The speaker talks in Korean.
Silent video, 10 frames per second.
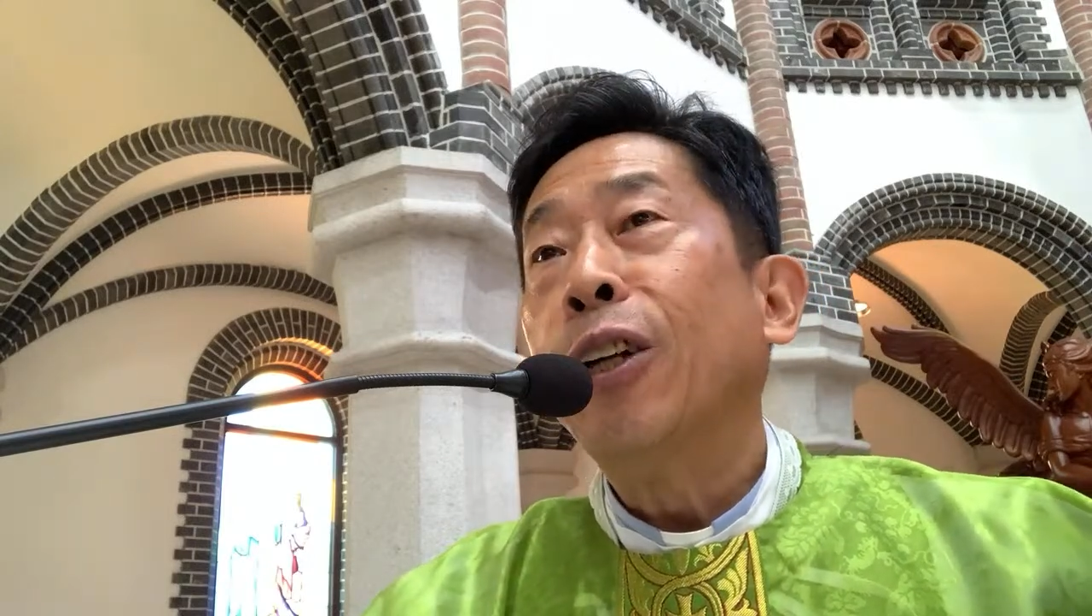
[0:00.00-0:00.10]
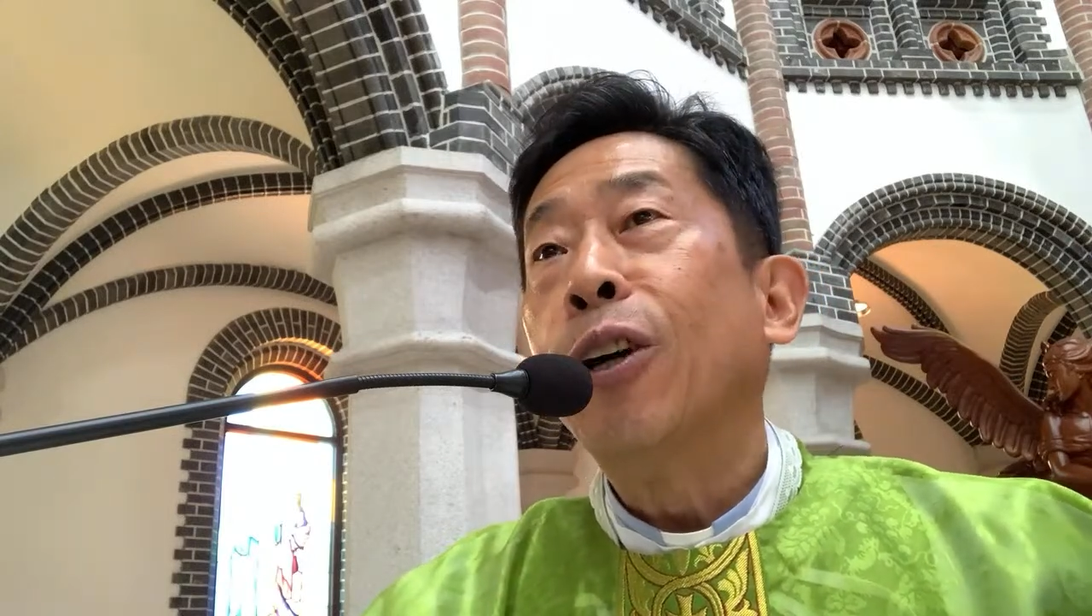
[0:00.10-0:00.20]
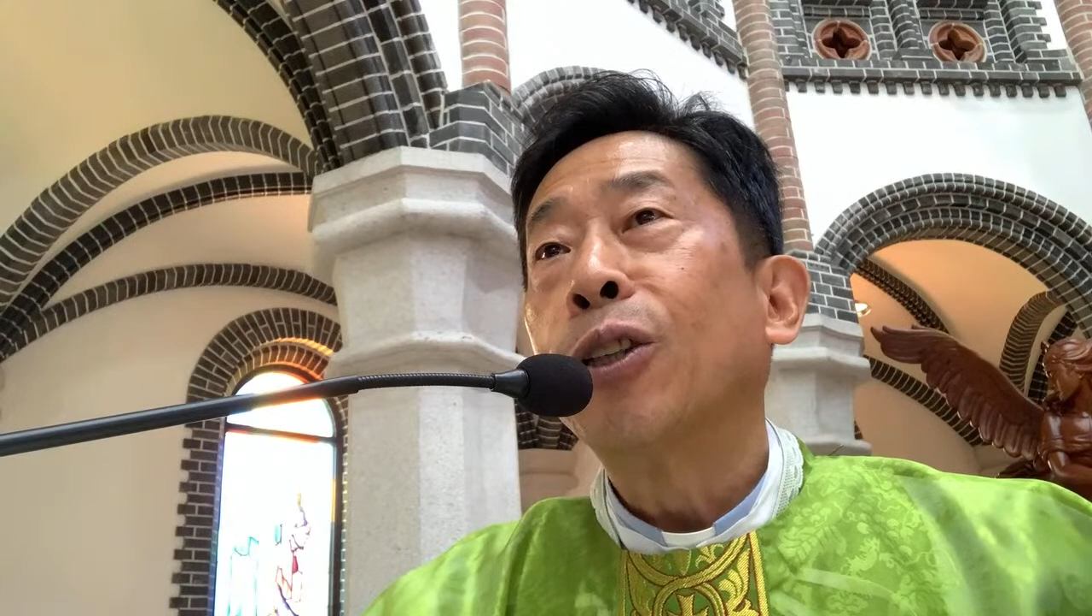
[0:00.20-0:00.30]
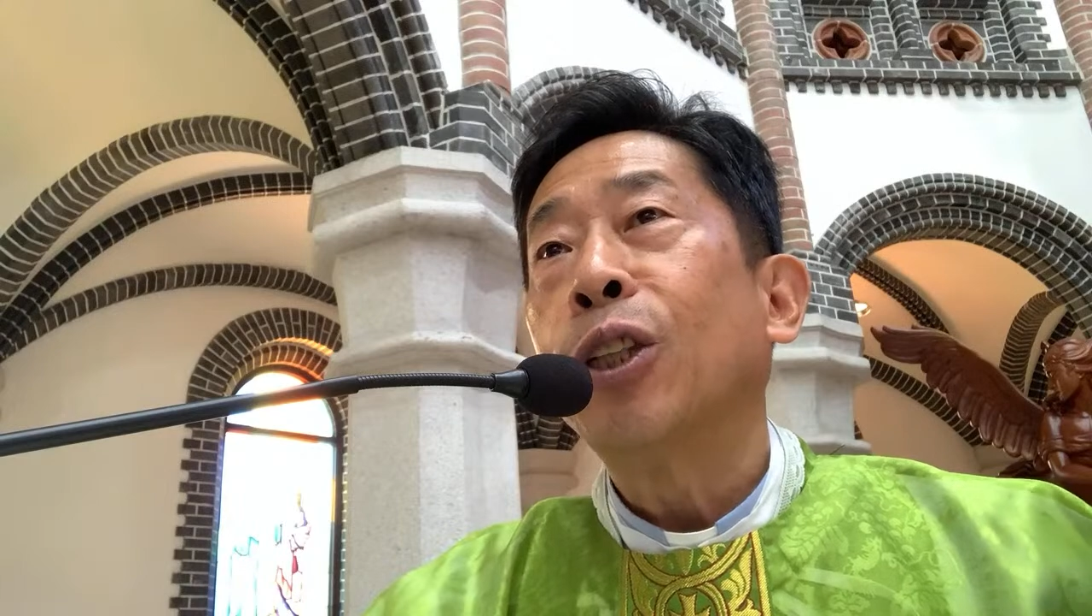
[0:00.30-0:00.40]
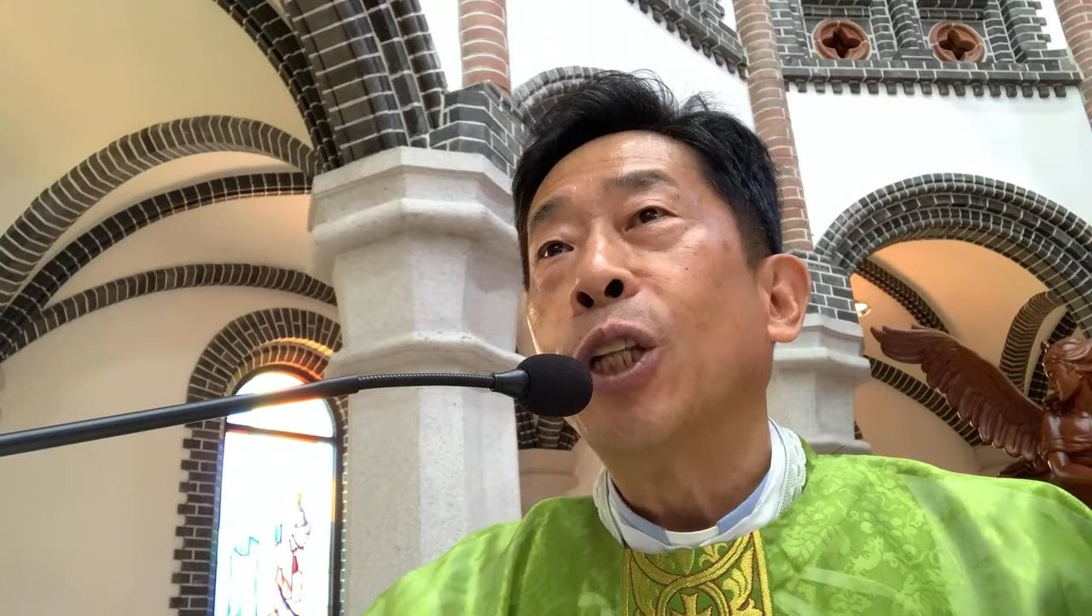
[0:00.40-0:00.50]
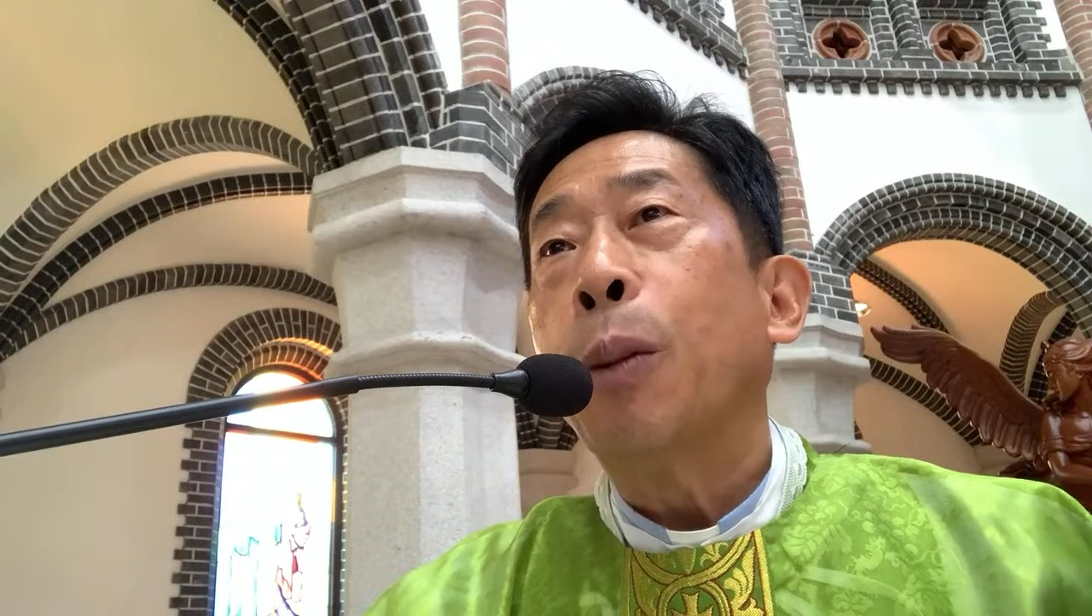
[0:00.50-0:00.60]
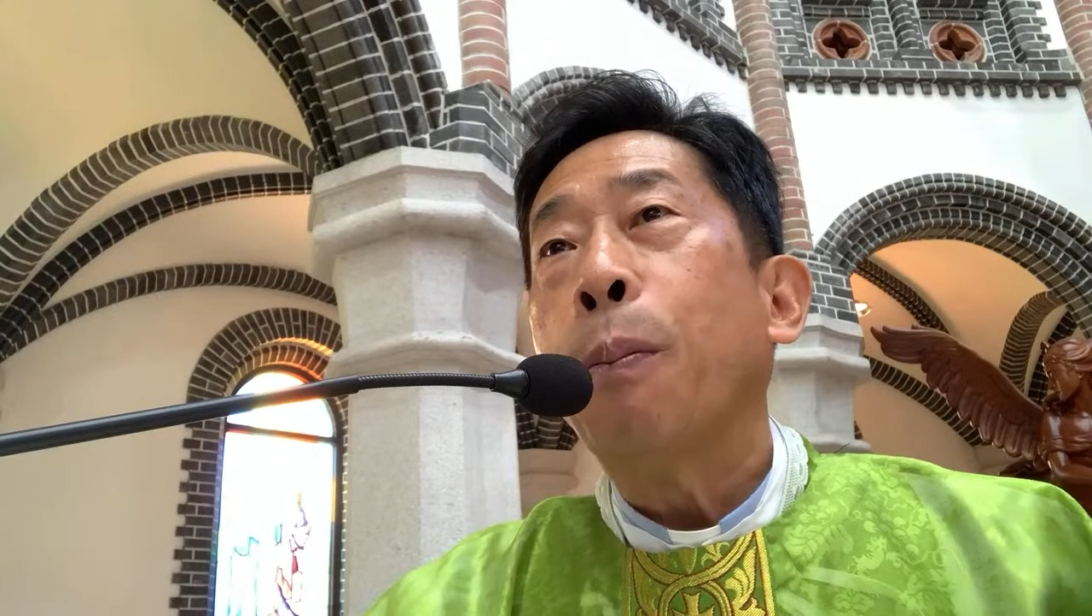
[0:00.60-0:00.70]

것은